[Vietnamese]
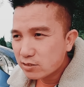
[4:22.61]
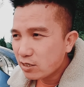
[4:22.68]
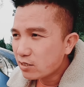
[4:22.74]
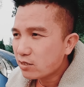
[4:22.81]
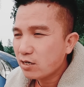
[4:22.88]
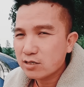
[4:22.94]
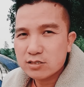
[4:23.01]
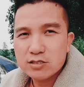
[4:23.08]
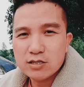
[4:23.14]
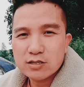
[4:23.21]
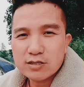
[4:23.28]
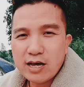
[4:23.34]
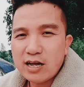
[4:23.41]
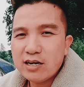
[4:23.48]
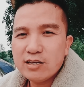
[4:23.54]
chất thực sự
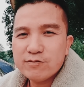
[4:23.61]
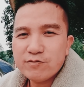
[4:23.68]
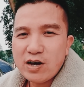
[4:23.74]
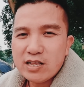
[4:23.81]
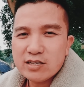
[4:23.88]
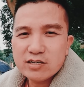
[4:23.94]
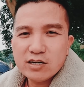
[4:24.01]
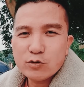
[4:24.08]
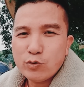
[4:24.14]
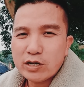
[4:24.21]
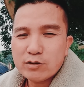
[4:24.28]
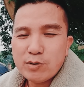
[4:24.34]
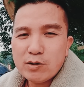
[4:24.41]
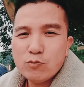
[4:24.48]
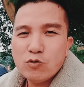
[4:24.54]
đăng lên phát thì người
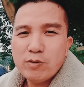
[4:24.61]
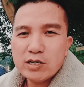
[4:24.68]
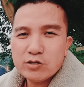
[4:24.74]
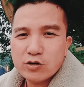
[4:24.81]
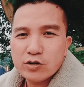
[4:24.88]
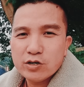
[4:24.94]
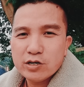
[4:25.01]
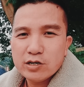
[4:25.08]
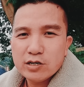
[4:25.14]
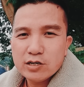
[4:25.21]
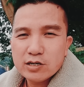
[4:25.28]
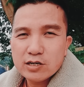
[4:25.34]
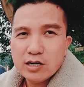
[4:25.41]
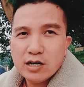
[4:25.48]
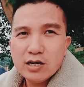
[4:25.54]
quen các bác mua mất rồi
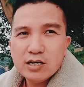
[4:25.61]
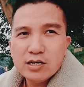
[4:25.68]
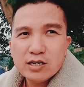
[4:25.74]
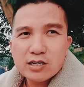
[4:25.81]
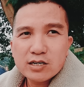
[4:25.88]
đấy.